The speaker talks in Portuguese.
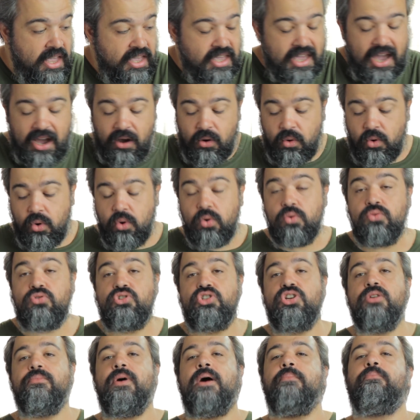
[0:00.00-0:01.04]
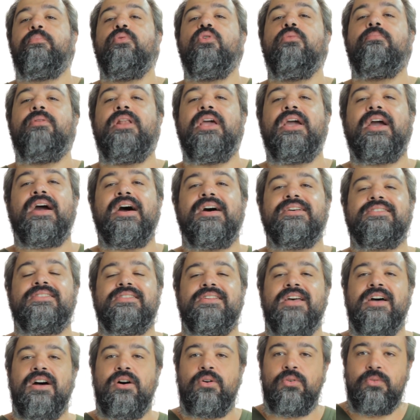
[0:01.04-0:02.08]
E a última
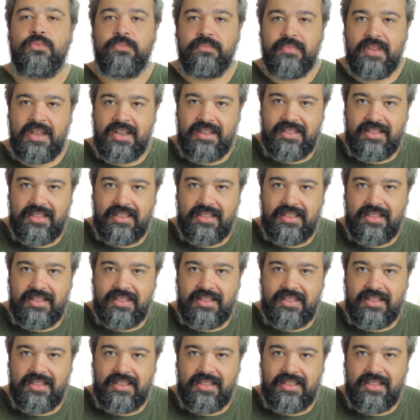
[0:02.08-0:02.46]
publicação